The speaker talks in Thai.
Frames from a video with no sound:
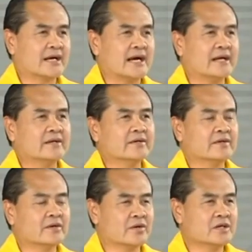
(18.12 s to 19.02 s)
รงการ
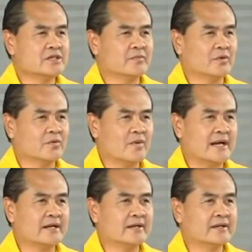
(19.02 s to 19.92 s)
116
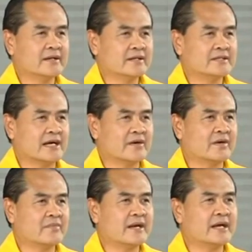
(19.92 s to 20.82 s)
วันจากวั